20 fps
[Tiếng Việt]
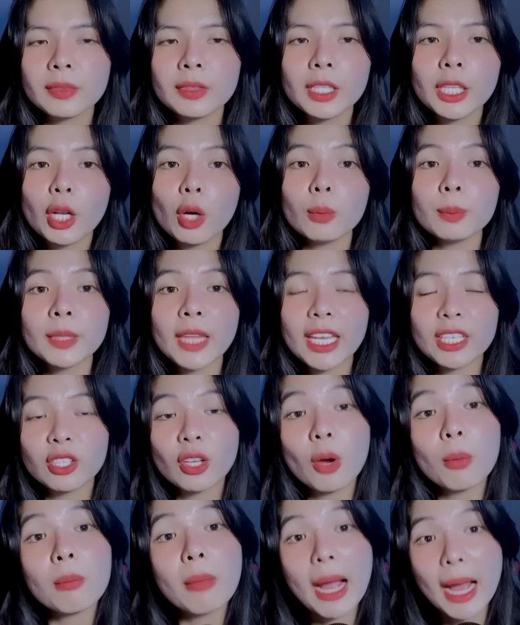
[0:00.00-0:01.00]
đi đốt nhang
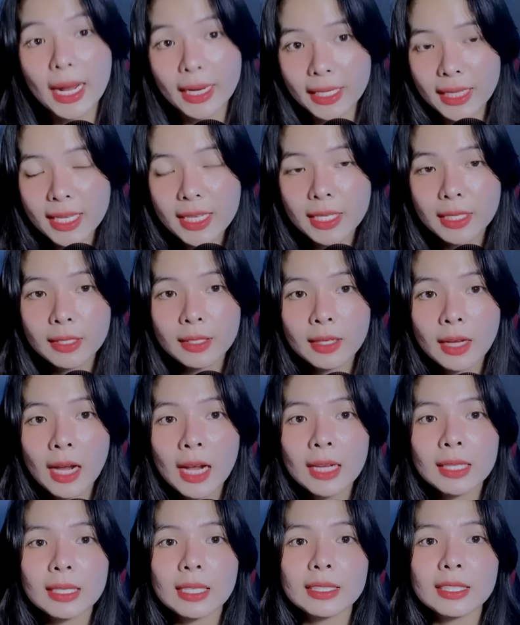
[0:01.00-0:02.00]
cho ông bà đi
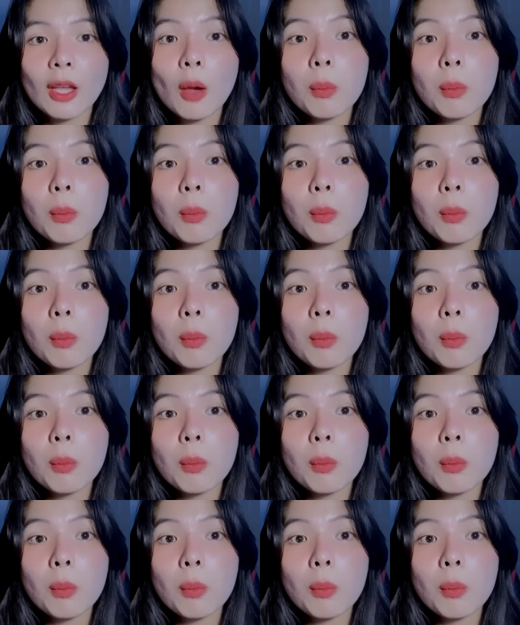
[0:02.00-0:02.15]
thằng